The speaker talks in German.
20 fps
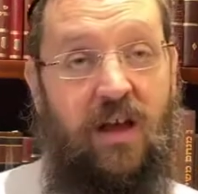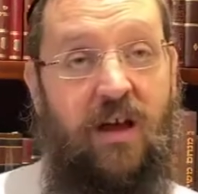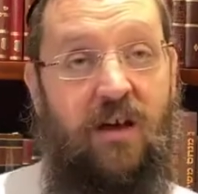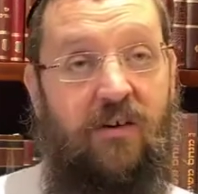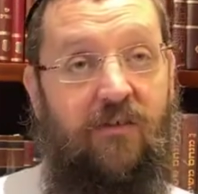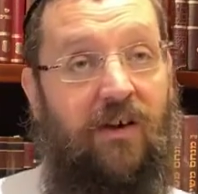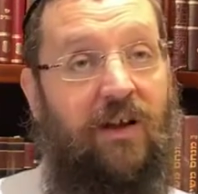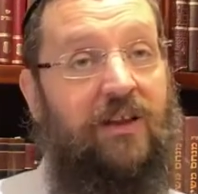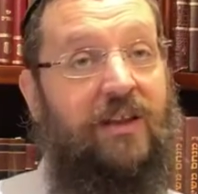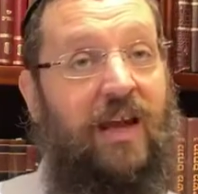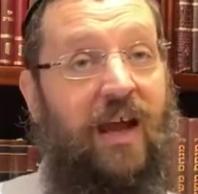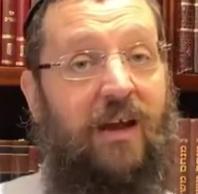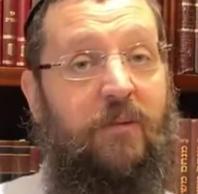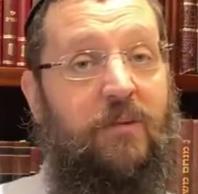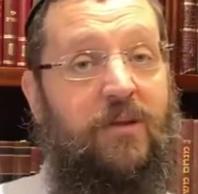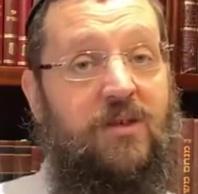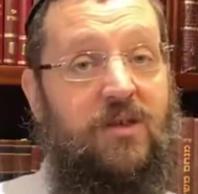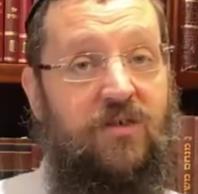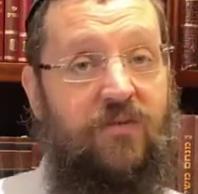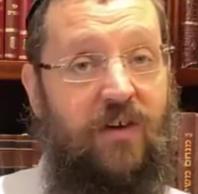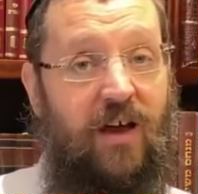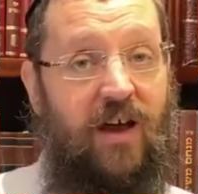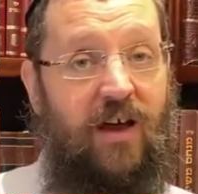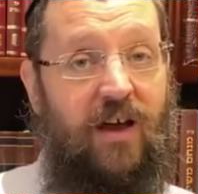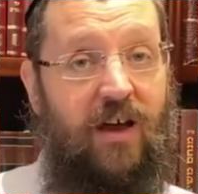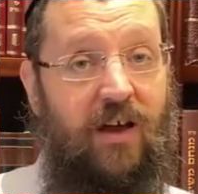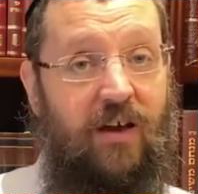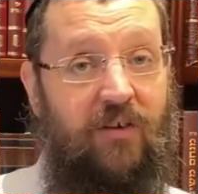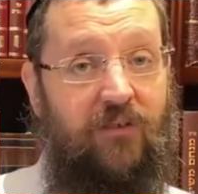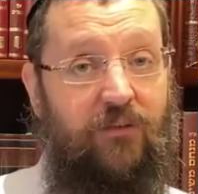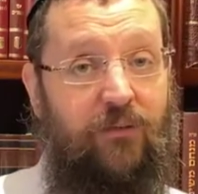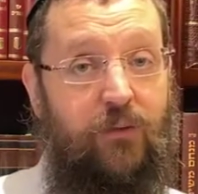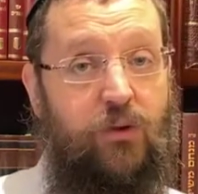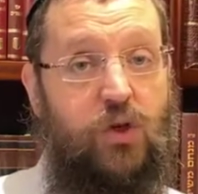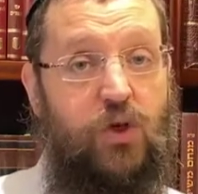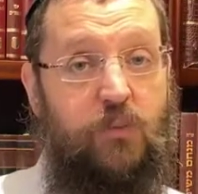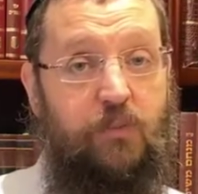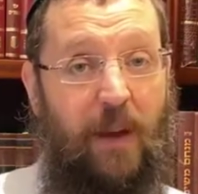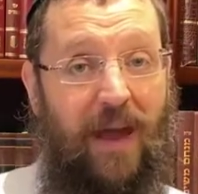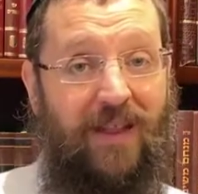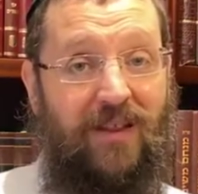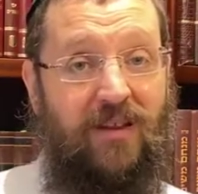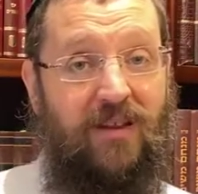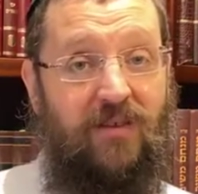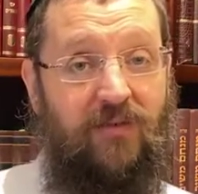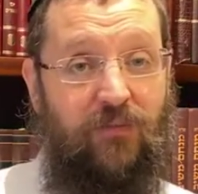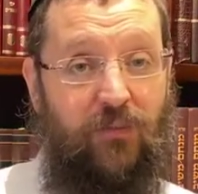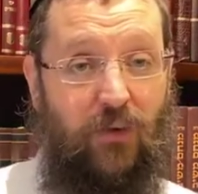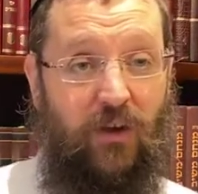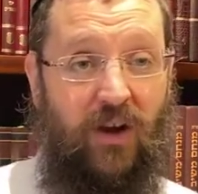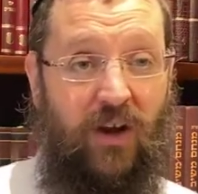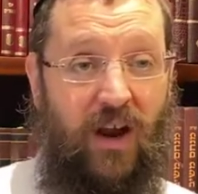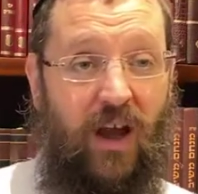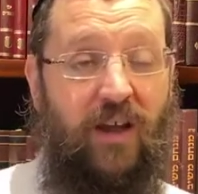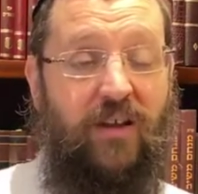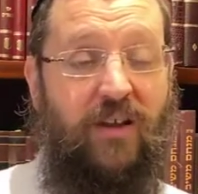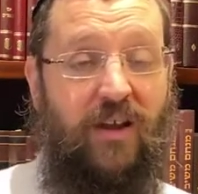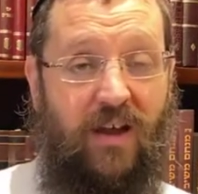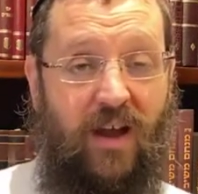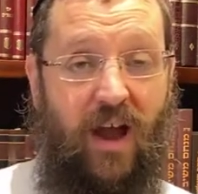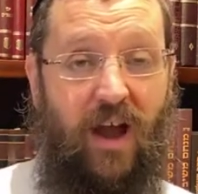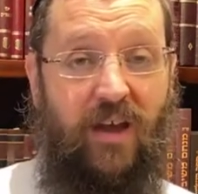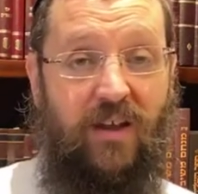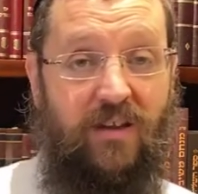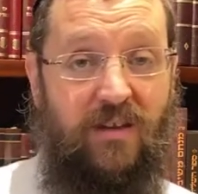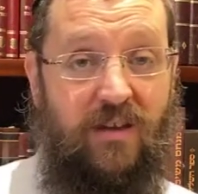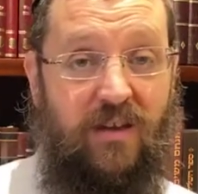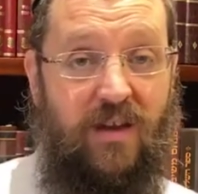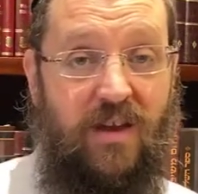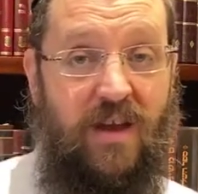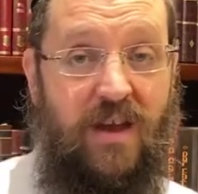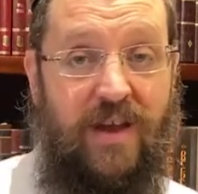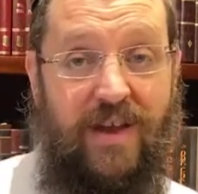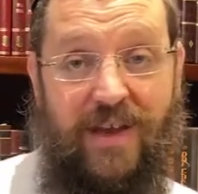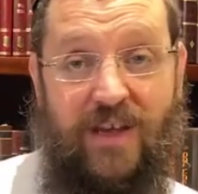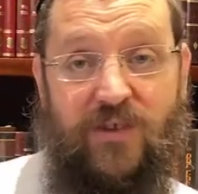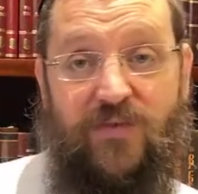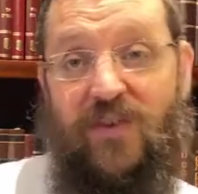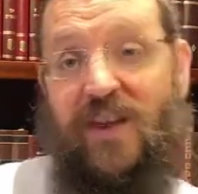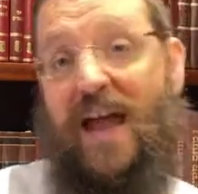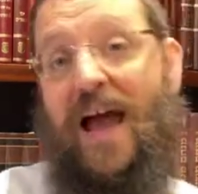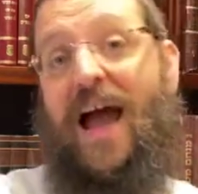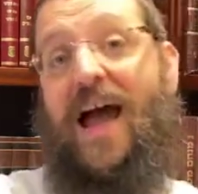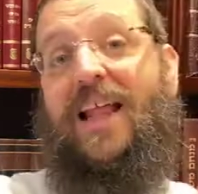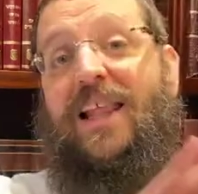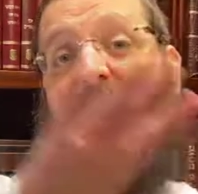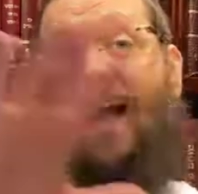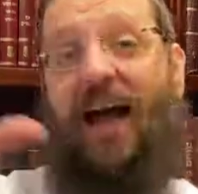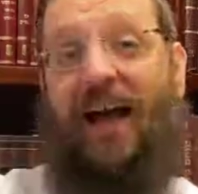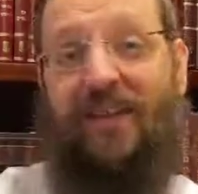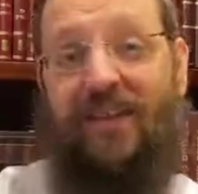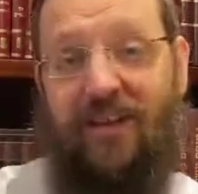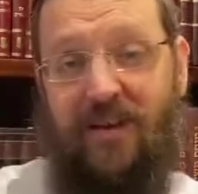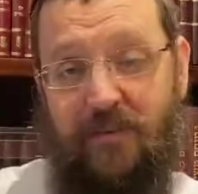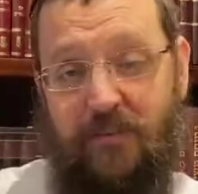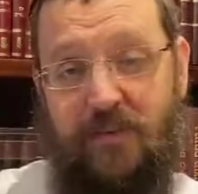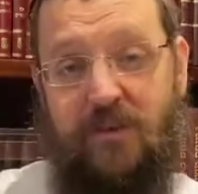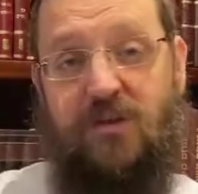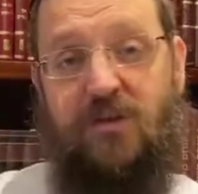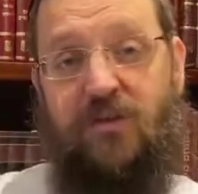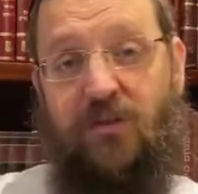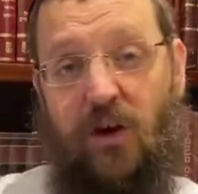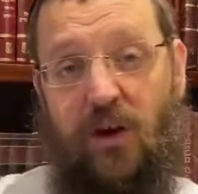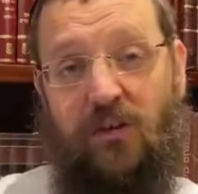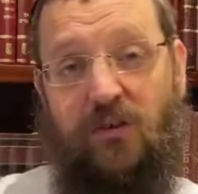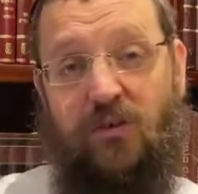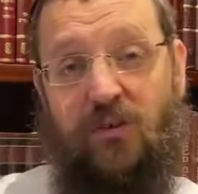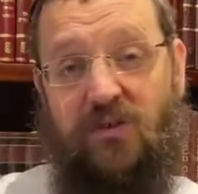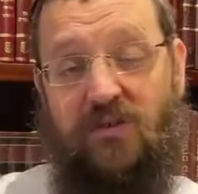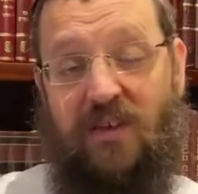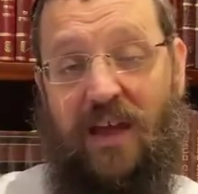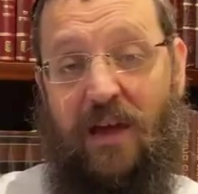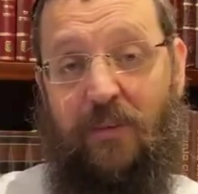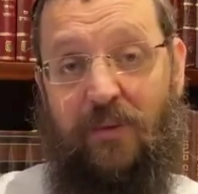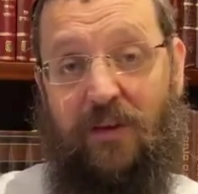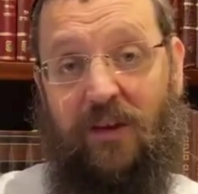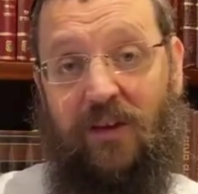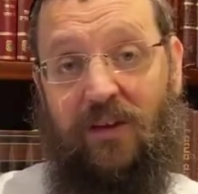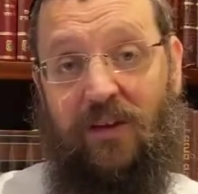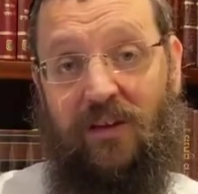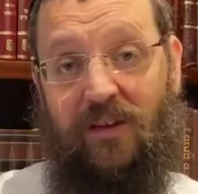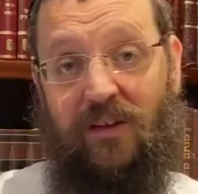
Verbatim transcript: Weil der Mitzwa von Spenden von Gerechtigkeit ist wie alle anderen Mitzvot zusammen.